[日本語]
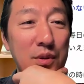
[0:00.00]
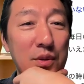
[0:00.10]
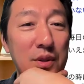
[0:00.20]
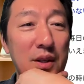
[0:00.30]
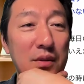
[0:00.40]

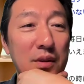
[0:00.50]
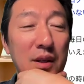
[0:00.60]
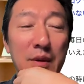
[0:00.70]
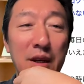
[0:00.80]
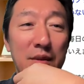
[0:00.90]
傷しちゃうって
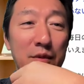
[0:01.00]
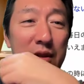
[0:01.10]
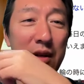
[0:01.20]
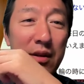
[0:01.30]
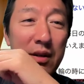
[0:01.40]
ね、まあ気持
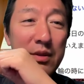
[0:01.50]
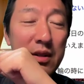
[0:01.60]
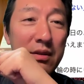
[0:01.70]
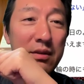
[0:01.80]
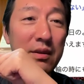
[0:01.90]
ちはわかります
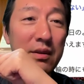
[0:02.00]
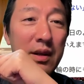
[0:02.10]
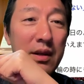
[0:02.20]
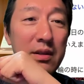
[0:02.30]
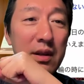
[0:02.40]
けど、
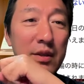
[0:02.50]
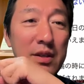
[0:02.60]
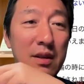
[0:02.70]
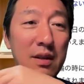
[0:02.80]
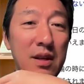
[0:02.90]
しかも
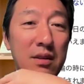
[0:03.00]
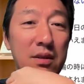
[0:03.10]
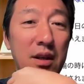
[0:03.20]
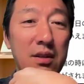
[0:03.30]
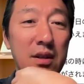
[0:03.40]
SNS ある
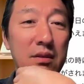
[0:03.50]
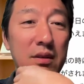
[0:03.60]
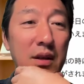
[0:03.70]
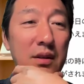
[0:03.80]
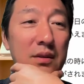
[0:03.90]
とできちゃう
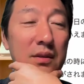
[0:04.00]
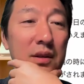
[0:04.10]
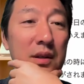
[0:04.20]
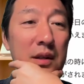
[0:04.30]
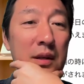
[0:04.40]
んだけ
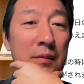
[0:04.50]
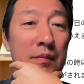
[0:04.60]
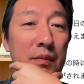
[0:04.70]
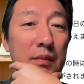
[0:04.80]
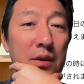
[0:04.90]
ど、
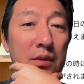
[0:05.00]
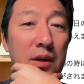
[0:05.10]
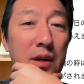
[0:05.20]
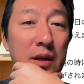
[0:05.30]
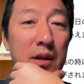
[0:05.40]
こ
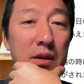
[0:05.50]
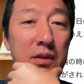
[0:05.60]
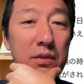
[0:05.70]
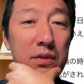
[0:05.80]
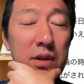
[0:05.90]
の辺が結
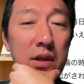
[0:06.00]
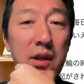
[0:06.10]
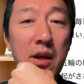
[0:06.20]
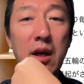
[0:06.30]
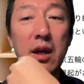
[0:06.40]
構組織委
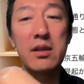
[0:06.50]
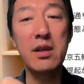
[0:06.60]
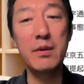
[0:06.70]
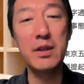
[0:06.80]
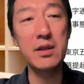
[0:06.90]
員会が
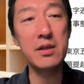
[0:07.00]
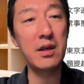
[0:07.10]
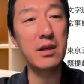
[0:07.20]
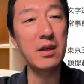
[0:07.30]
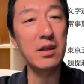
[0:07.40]
声明出す
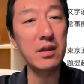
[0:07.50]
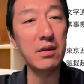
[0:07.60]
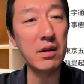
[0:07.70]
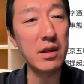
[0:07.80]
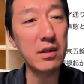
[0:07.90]
背景になっ
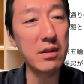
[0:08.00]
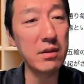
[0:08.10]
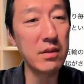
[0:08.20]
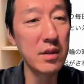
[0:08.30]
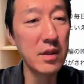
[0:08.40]
てるのかなって
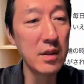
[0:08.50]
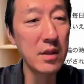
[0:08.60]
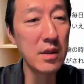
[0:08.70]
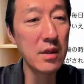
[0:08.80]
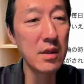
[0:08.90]
いう。
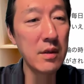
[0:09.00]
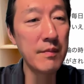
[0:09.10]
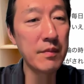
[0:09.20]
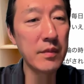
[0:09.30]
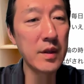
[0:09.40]

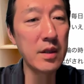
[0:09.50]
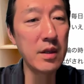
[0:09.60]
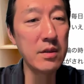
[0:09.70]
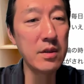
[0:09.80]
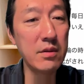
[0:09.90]

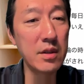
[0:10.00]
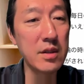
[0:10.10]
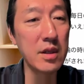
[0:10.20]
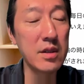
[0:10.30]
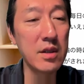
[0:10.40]
で、出口
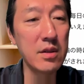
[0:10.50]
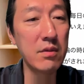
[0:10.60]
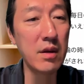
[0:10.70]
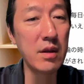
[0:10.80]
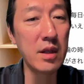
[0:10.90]
クリスタ選手、
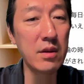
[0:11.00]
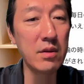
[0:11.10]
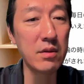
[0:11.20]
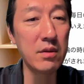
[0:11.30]
これは正